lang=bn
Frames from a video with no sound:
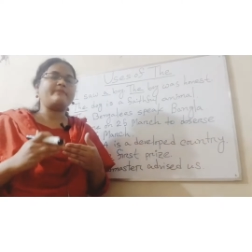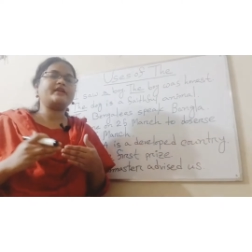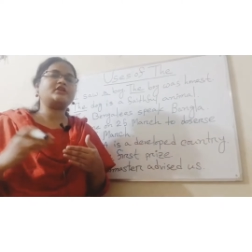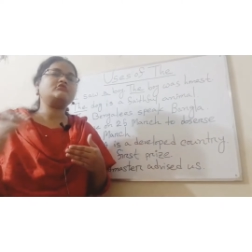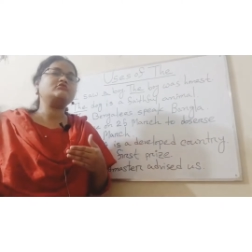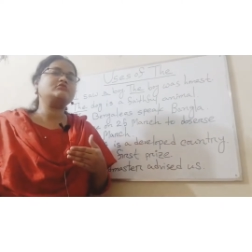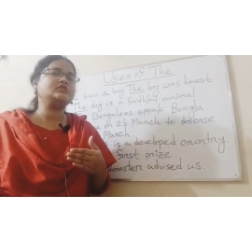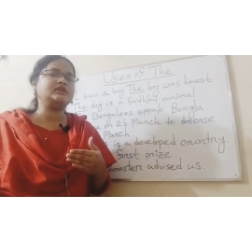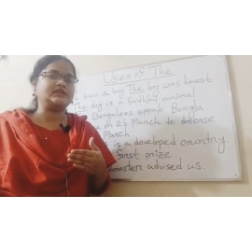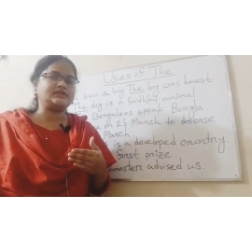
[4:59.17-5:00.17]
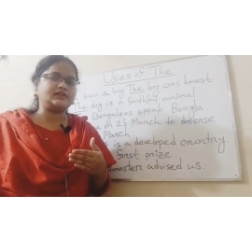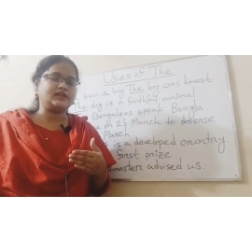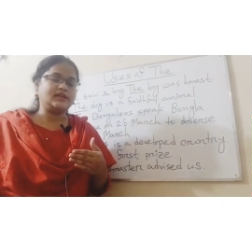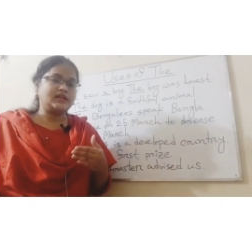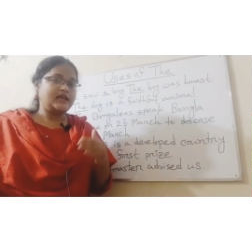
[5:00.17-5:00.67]
একটা কুকুর কিনেছি
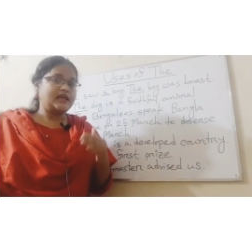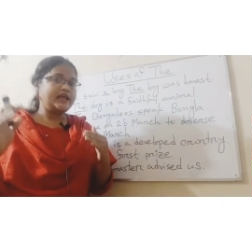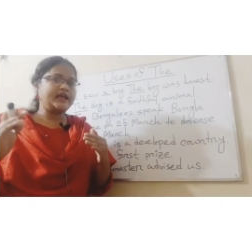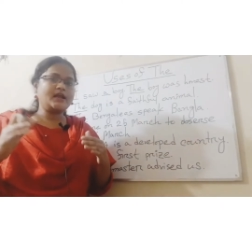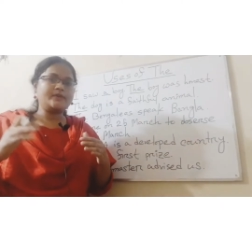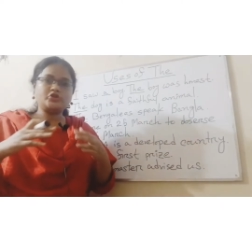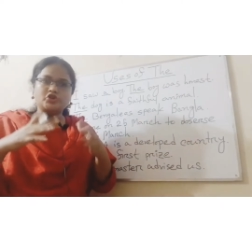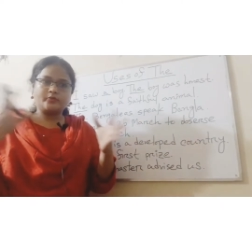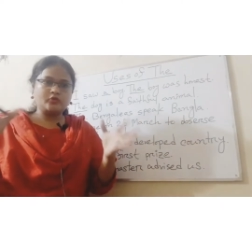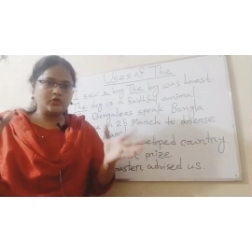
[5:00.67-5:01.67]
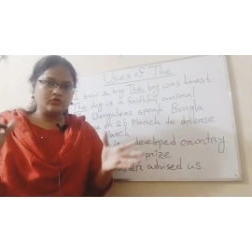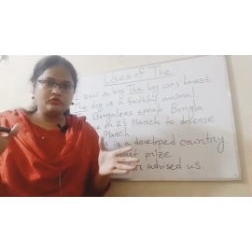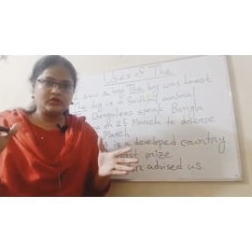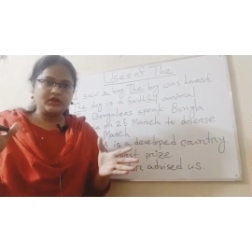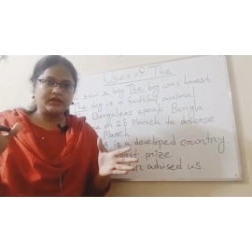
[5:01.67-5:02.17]
এখানে আমি সবগুলো
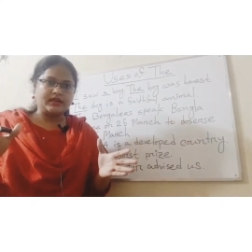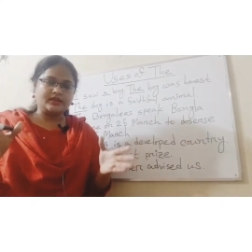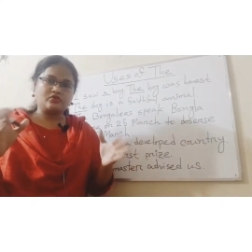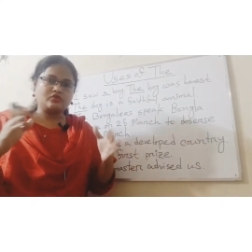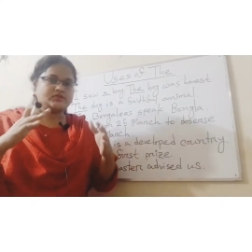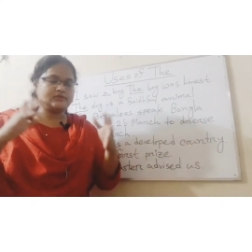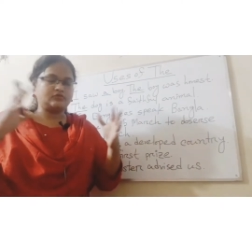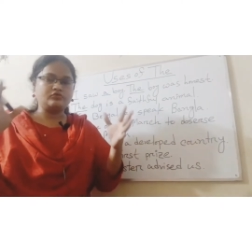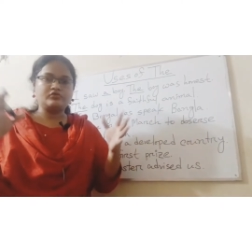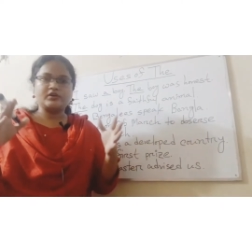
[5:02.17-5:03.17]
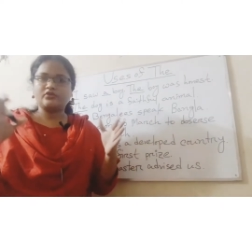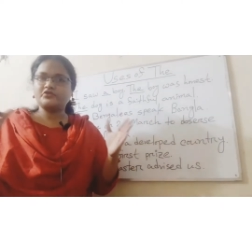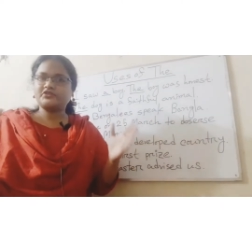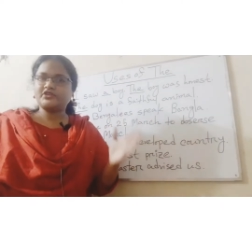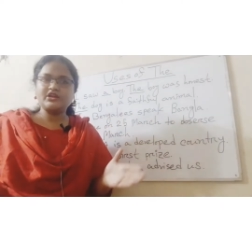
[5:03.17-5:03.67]
কুকুর কিনি নাই কোনো কুকুরের কোনো
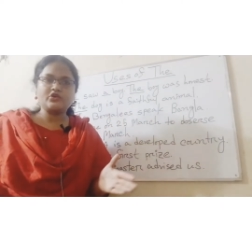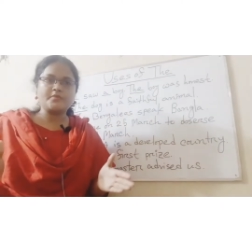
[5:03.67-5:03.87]
শ্রেণীকেও আমি